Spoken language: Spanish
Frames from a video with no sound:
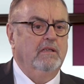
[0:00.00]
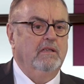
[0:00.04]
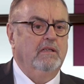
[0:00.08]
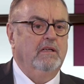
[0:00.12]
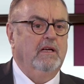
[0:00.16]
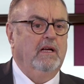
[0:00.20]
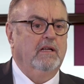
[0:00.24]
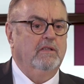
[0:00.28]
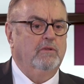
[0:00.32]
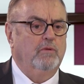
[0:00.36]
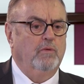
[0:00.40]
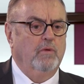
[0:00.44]

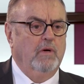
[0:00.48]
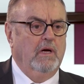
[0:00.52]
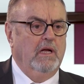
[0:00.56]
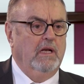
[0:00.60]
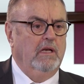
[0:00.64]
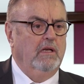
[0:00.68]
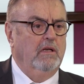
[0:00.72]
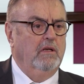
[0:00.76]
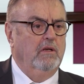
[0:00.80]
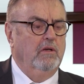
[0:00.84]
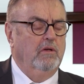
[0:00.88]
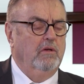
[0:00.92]
eh,
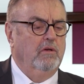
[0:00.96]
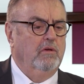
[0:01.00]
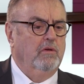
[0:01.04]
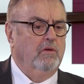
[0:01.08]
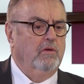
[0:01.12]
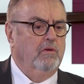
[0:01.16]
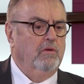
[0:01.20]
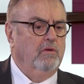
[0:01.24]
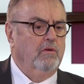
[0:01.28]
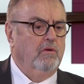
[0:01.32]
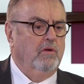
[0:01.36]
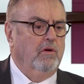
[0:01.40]
actual
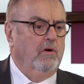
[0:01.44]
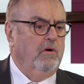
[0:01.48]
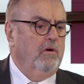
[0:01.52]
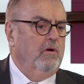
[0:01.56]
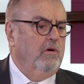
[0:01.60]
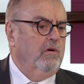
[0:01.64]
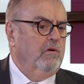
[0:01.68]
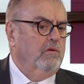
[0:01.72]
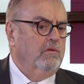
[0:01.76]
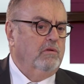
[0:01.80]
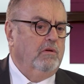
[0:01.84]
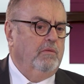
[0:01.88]

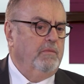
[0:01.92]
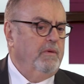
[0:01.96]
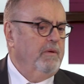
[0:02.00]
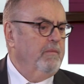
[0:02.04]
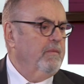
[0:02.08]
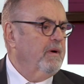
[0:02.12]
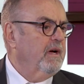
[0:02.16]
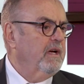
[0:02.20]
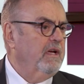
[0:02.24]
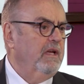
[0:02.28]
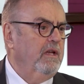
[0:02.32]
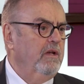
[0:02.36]
no, me
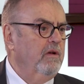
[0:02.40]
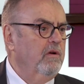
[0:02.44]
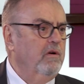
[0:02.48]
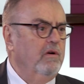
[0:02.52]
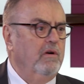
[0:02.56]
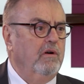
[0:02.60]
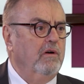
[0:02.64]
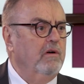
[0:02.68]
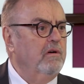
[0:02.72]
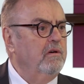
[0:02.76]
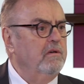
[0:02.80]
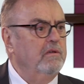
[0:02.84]

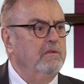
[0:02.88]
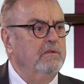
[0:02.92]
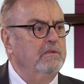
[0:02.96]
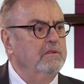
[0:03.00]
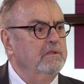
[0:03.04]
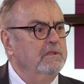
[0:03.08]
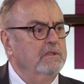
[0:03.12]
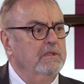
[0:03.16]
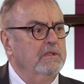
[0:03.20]
imagino